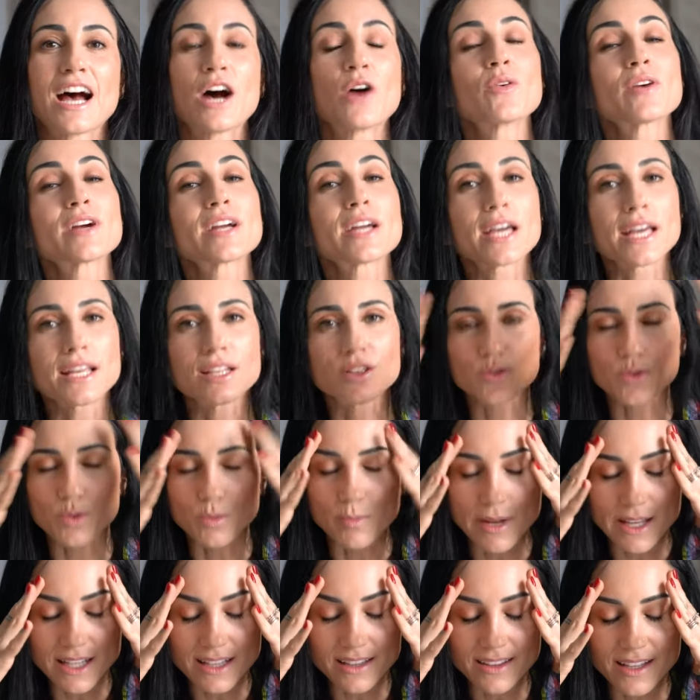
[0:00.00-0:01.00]
Aunque en tu
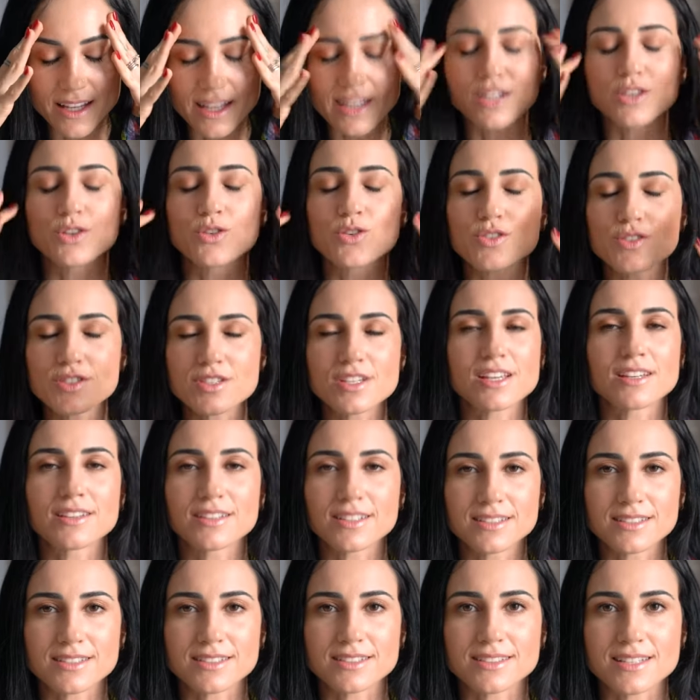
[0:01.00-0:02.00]
mente no
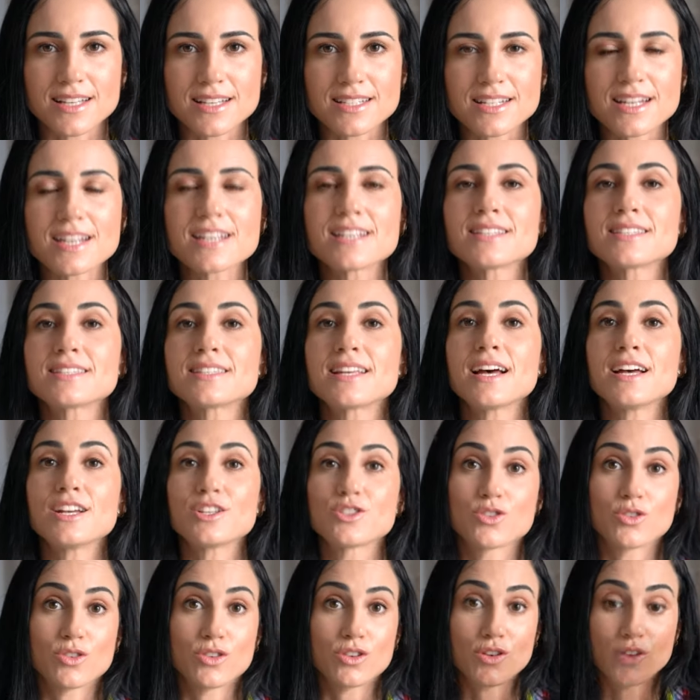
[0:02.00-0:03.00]
sientas que estás lista,
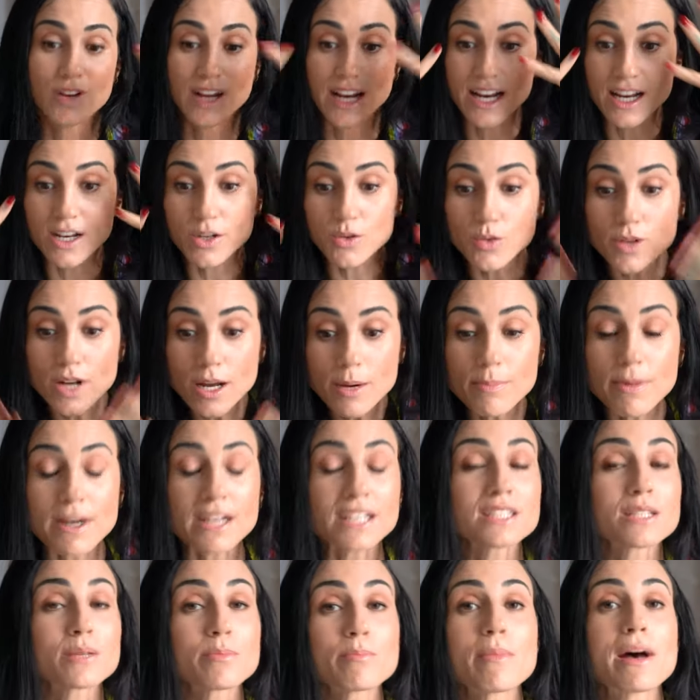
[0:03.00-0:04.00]
yo creo que en una
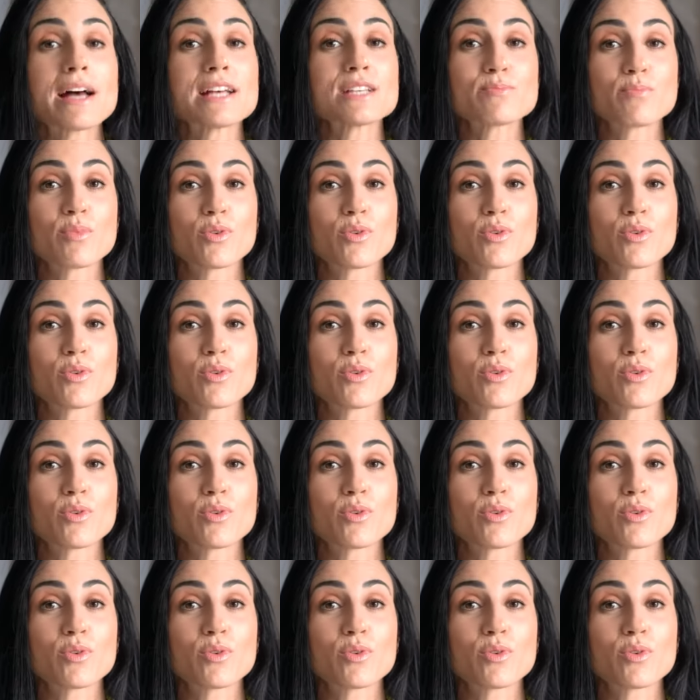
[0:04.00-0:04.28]
parte más